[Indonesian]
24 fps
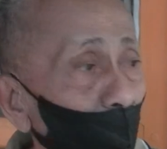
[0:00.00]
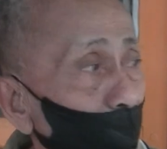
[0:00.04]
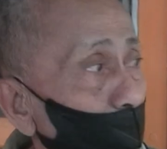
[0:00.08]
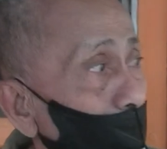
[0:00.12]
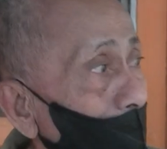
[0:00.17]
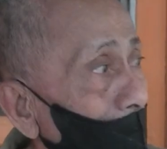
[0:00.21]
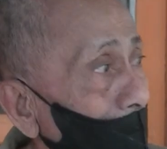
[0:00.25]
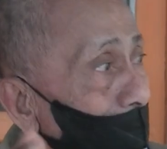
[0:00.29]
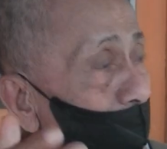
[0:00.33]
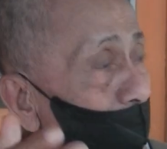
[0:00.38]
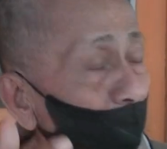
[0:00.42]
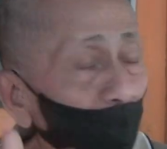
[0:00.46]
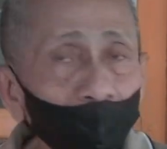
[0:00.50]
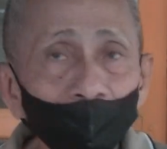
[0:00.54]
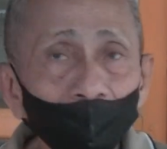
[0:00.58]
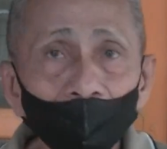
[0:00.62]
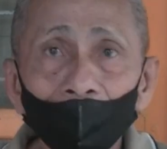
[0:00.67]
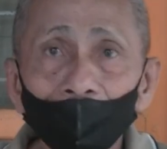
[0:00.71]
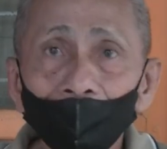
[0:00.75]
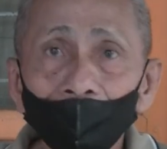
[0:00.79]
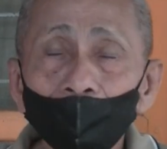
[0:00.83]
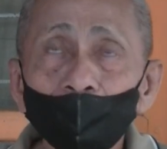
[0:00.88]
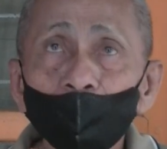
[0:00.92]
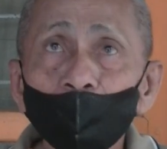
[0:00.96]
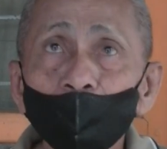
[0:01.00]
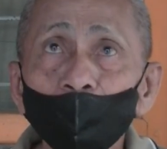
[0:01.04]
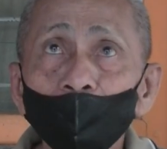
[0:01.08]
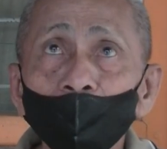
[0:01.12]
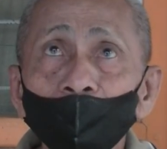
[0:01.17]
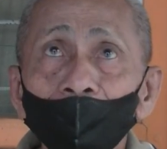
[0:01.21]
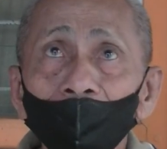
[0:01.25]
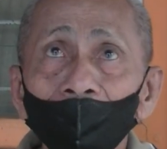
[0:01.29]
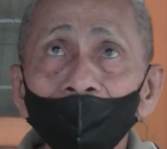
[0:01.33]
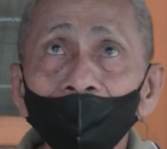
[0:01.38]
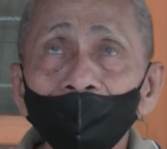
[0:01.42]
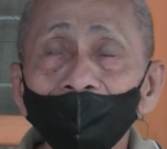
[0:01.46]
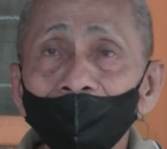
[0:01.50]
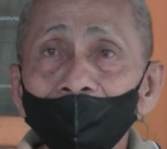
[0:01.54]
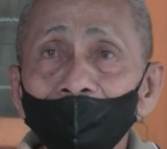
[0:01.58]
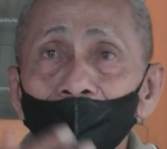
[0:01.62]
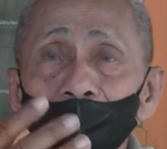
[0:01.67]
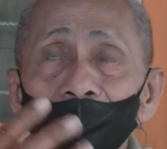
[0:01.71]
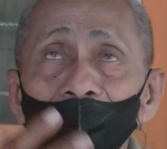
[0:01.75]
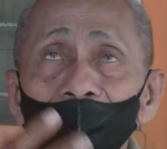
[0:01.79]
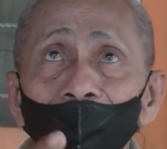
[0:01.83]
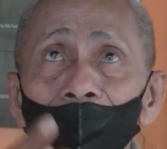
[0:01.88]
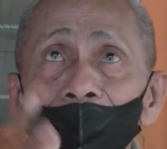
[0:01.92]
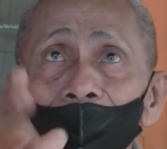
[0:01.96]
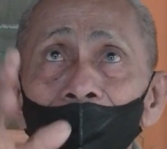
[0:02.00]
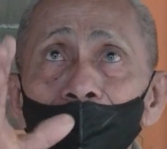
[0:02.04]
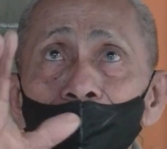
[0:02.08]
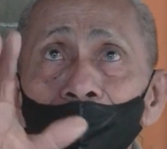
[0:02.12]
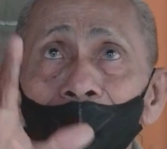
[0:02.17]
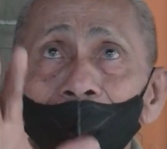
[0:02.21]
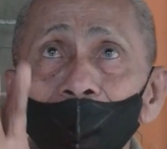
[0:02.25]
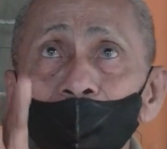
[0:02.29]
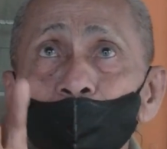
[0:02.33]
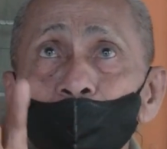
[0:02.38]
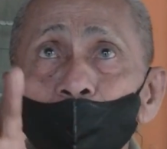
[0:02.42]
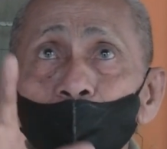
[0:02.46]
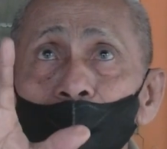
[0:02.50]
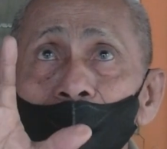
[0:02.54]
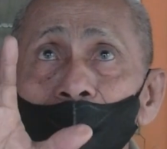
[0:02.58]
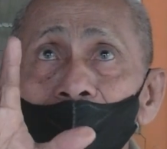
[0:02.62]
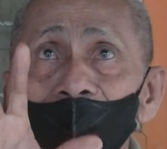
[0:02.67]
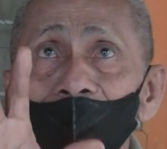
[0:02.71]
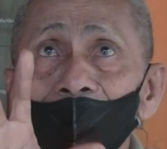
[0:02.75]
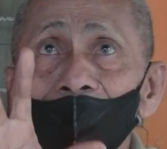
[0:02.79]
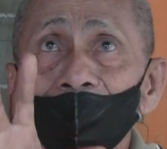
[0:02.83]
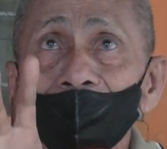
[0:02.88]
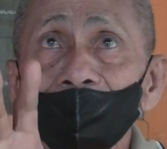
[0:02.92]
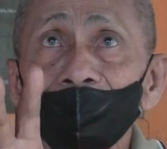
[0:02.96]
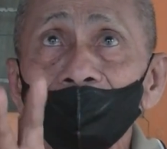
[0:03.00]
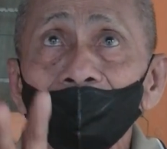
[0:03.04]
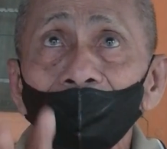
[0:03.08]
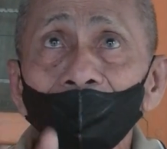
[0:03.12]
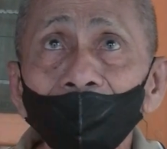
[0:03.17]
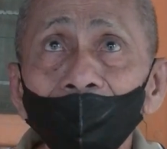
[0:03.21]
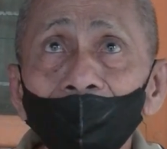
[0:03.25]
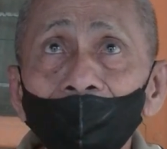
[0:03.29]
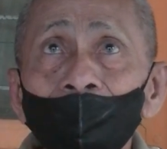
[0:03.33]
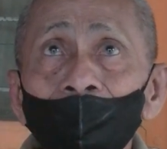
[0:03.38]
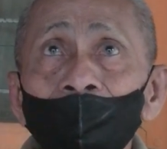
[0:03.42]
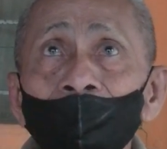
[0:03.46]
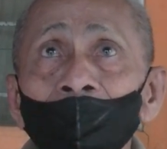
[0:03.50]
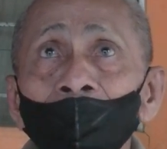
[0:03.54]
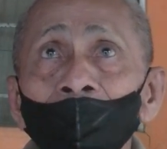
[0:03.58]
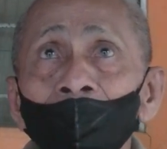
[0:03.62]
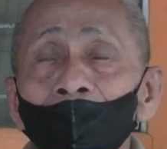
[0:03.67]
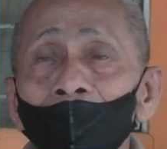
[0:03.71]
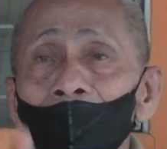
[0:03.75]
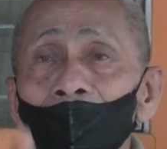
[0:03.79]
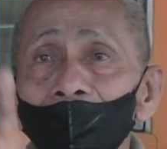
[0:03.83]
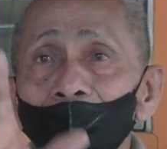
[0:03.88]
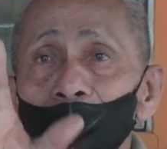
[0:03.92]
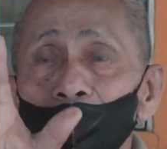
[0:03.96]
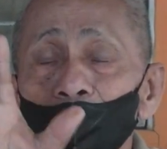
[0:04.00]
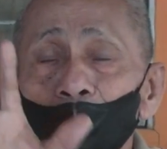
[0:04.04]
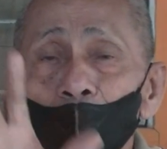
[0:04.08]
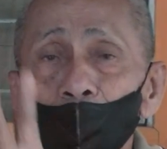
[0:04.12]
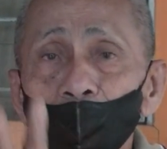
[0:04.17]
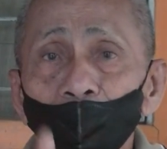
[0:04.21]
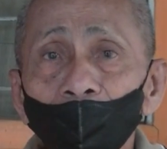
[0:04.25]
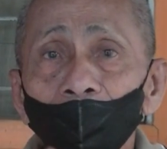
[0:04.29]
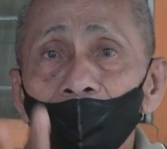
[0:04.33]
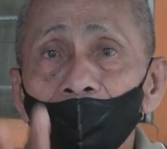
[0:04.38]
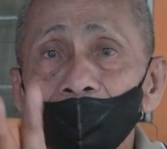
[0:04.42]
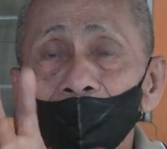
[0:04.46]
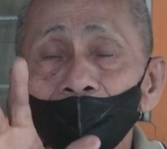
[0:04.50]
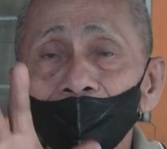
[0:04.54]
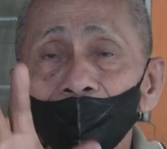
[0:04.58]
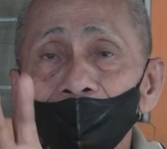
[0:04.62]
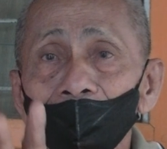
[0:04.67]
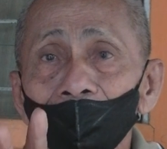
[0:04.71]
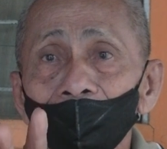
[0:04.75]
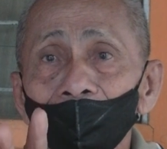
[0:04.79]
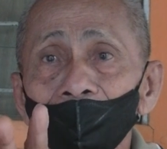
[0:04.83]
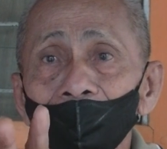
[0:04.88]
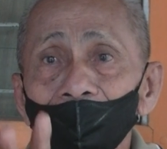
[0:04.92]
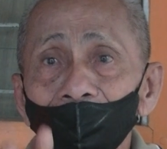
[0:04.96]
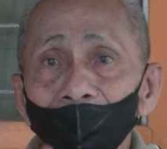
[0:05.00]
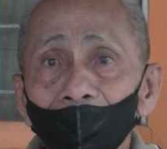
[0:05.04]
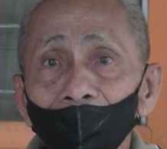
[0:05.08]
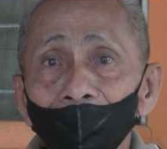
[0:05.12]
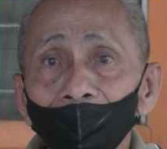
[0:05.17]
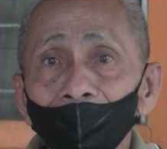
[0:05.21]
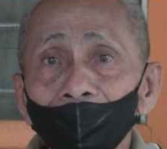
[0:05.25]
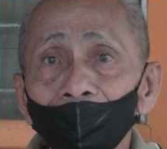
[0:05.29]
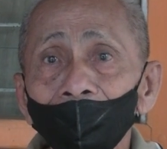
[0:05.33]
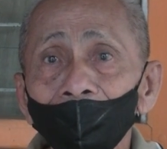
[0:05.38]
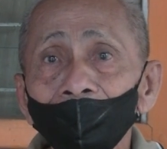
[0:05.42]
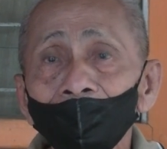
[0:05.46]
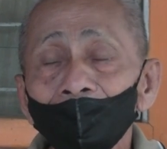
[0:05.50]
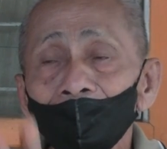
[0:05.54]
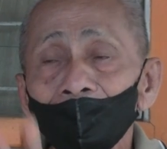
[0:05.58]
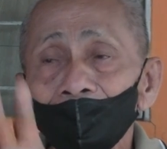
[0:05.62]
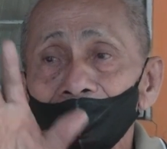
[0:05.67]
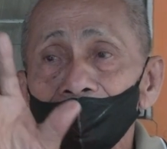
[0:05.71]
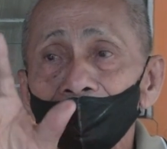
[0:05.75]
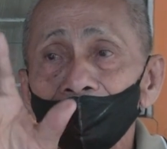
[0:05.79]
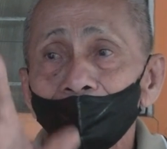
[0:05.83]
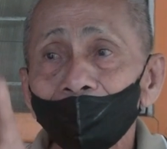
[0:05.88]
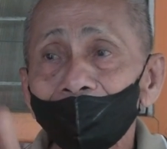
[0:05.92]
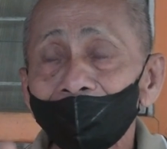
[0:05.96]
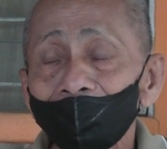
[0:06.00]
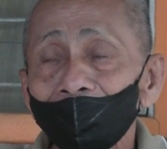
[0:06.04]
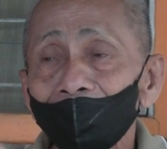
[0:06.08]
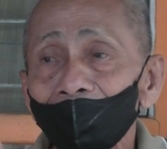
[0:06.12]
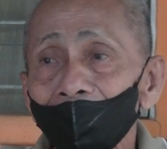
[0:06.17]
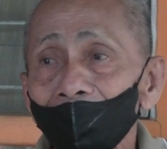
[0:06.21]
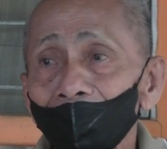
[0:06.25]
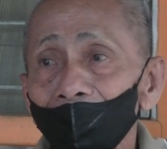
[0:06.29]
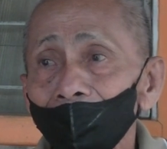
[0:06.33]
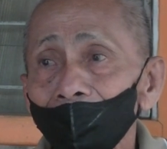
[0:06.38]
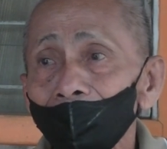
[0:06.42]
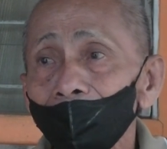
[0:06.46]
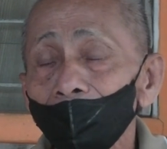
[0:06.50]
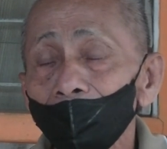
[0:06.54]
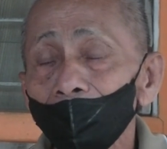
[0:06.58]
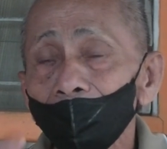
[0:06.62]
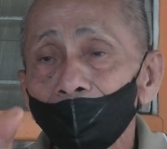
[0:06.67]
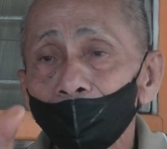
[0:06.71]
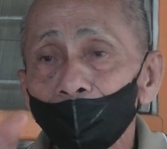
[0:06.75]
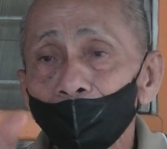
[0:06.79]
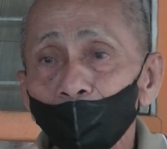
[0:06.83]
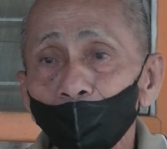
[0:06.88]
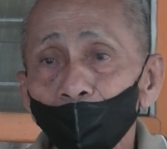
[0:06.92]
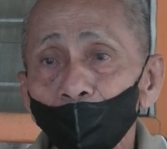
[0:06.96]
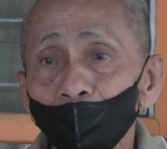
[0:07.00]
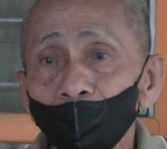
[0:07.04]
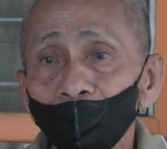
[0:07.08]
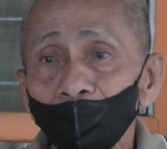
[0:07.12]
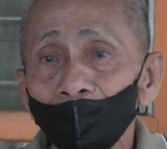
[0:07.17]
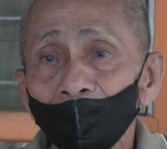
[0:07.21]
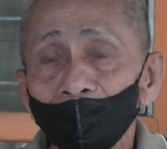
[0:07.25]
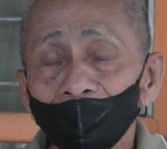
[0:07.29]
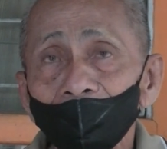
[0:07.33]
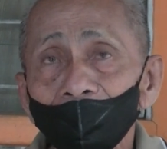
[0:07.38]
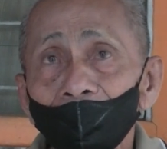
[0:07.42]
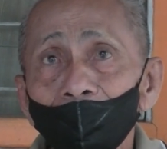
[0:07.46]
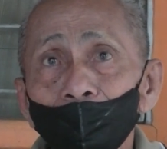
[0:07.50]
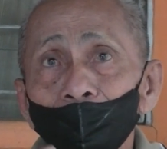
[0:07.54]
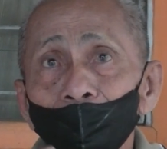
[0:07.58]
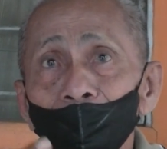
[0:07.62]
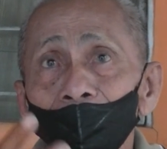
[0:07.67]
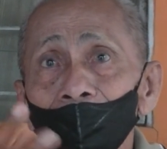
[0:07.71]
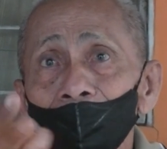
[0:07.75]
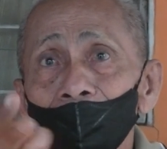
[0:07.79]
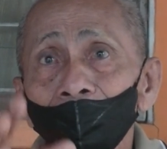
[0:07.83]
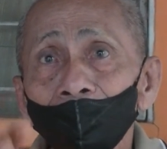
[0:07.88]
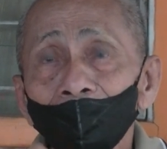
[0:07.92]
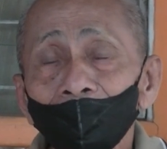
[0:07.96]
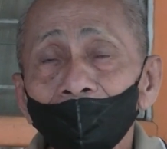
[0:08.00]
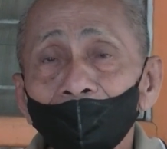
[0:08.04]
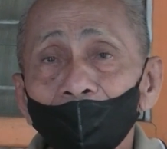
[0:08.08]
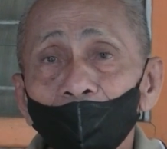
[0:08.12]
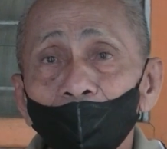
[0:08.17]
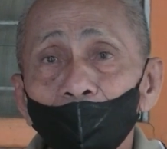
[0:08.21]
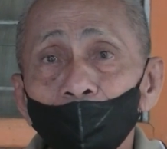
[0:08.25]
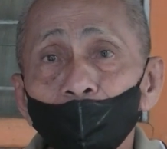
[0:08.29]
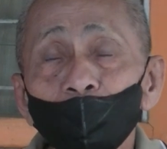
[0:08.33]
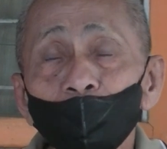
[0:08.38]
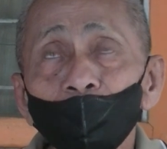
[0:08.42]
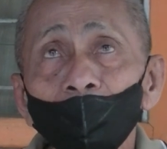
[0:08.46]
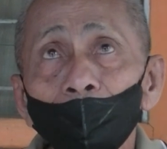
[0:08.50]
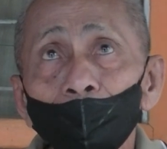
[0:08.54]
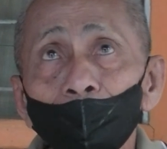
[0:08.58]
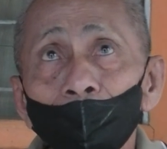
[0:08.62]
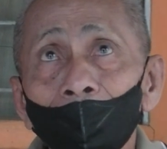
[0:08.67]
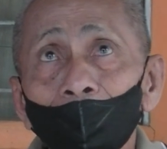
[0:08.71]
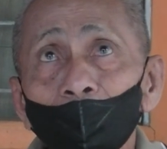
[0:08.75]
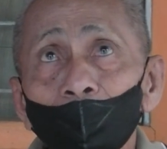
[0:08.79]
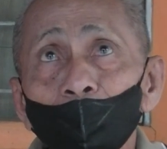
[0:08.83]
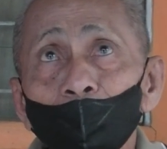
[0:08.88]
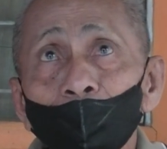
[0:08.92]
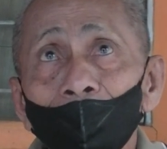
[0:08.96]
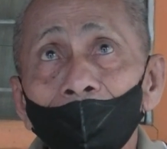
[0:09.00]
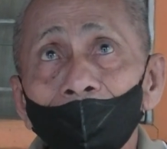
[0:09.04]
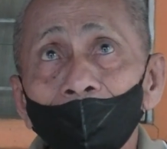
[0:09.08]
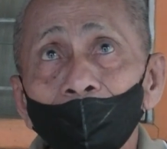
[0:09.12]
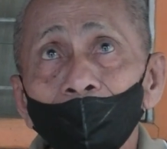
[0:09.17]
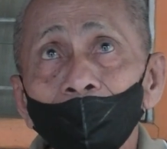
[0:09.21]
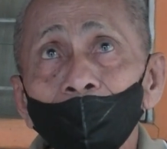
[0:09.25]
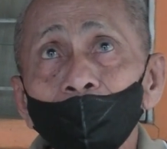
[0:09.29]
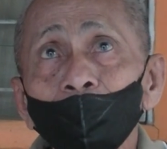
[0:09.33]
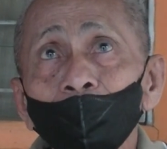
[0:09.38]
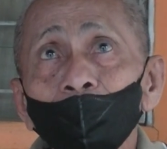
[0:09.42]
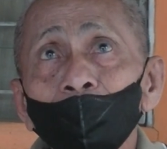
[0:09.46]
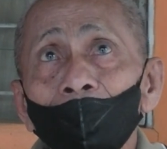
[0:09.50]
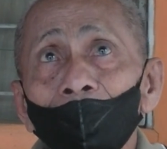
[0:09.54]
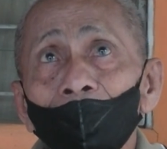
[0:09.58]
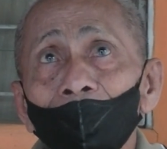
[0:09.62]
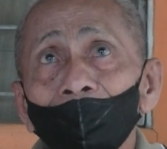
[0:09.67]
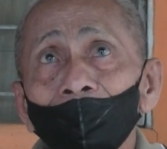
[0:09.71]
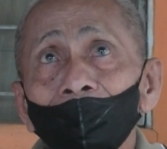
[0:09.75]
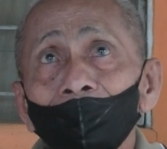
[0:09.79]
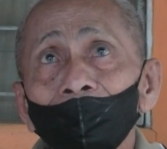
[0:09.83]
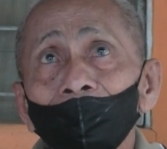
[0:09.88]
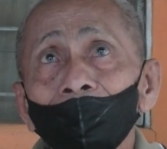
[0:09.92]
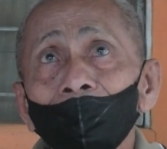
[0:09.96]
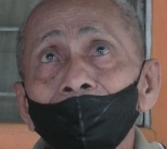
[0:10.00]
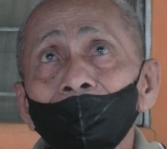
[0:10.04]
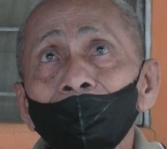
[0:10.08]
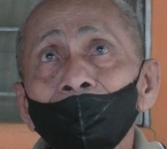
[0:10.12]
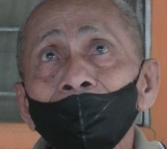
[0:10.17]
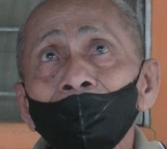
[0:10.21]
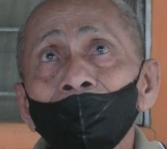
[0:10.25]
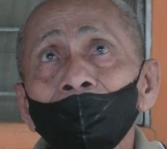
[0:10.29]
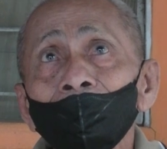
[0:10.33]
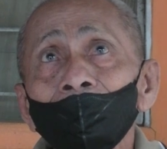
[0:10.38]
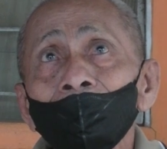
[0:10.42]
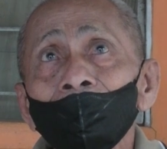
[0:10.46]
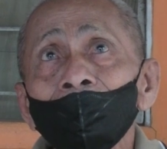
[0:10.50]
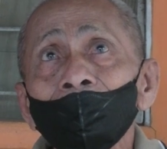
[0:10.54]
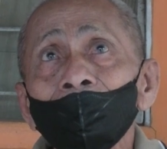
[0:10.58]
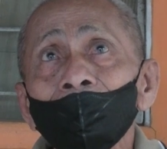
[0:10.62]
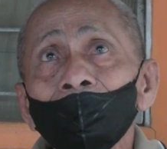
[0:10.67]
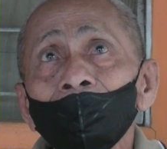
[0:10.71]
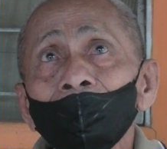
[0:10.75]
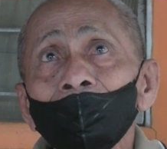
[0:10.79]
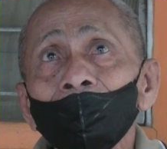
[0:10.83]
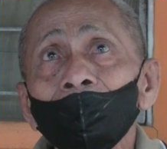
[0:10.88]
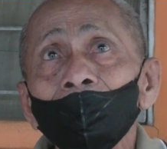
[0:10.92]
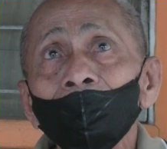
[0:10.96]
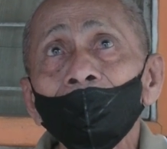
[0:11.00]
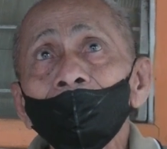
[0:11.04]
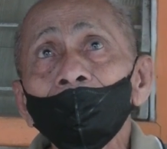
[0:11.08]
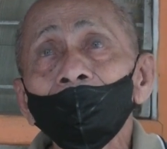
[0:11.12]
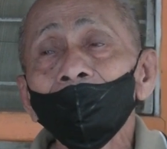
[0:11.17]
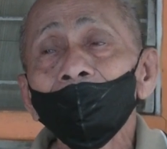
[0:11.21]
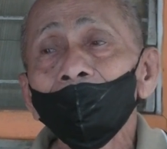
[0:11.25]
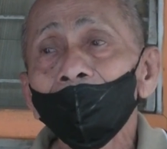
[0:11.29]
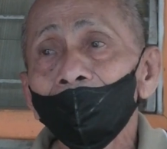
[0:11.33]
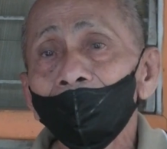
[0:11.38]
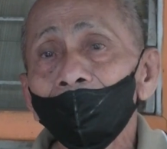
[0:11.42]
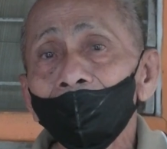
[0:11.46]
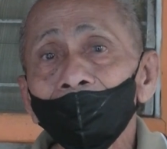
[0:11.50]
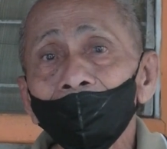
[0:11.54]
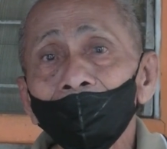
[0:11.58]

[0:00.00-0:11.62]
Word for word: masih di dalam rumah sampai saya masuk rumah sakit nah, dokter dilihat di sana dia masalah ini debu sampai kau punya paru-paru itu ada yang ya,